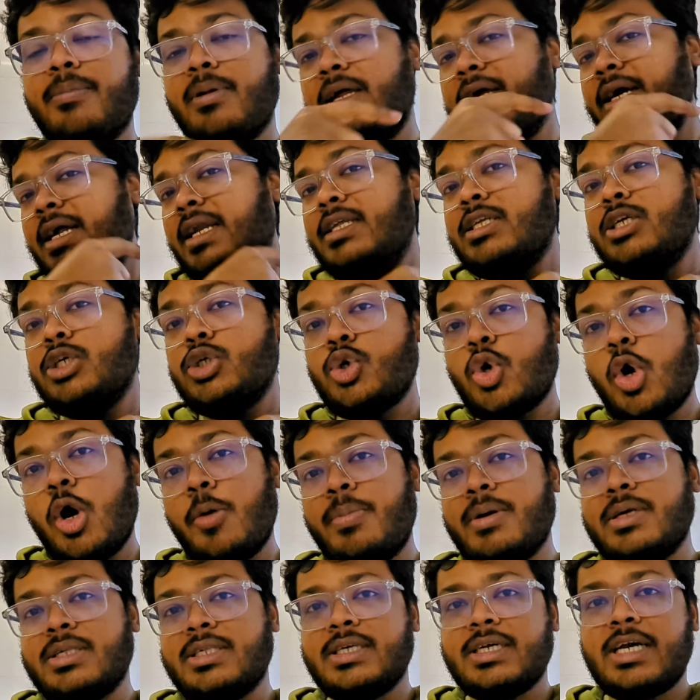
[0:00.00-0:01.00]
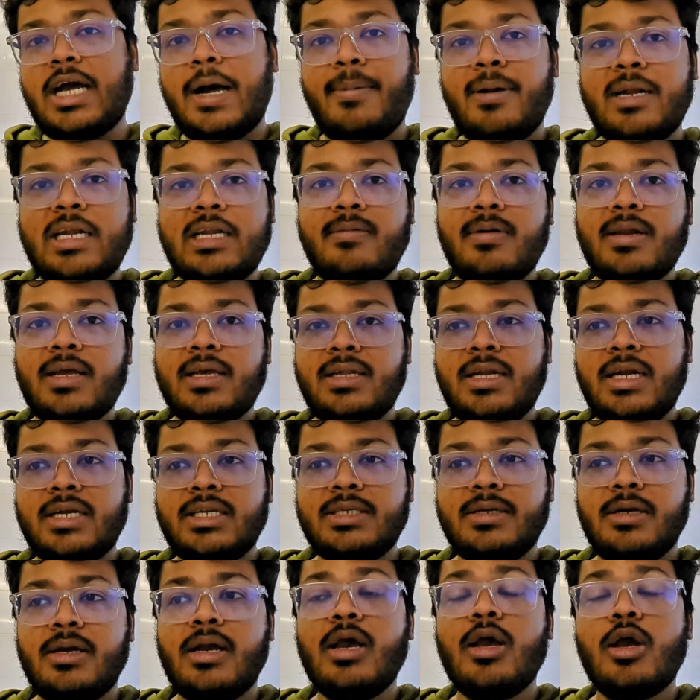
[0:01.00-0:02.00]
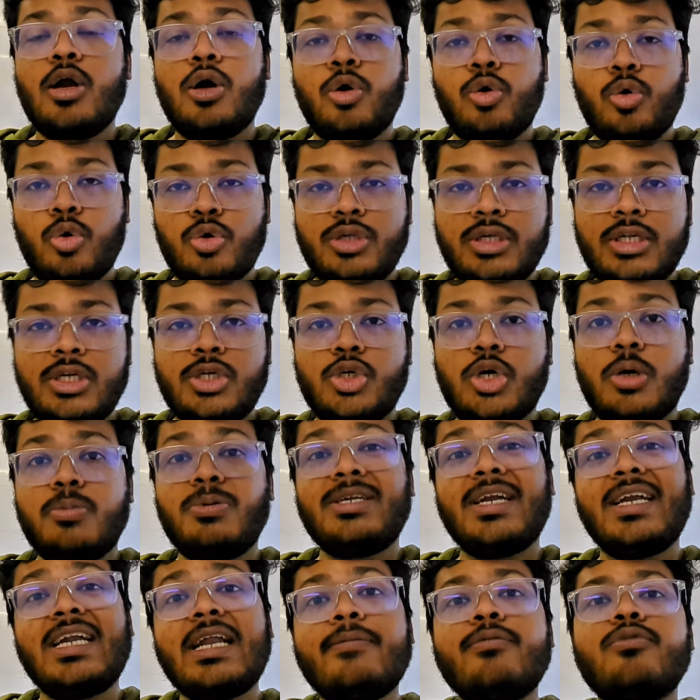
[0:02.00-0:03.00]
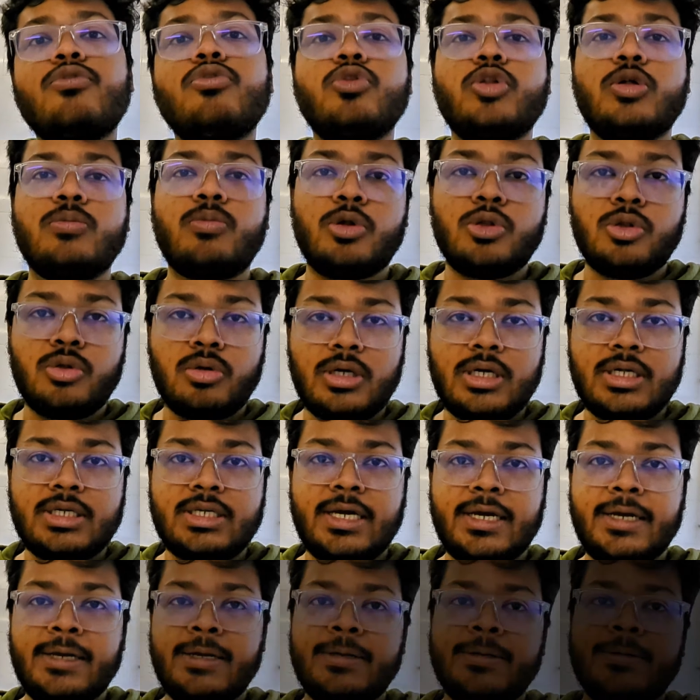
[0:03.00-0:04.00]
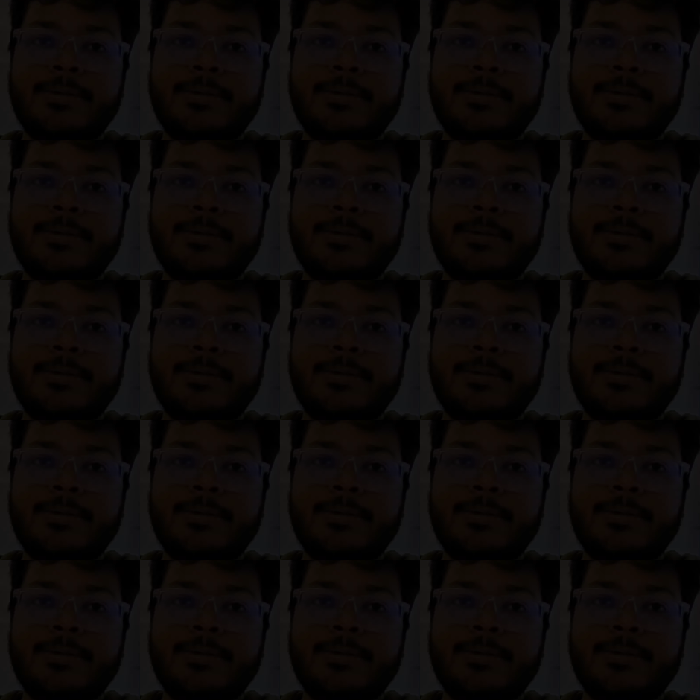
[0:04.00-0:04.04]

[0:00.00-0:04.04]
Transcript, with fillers: এখানে যে শপ আছে খাবার দাবার কেনার যে গ্রোসারি শপ সেটা পর্যন্ত বন্ধ হয়ে যায়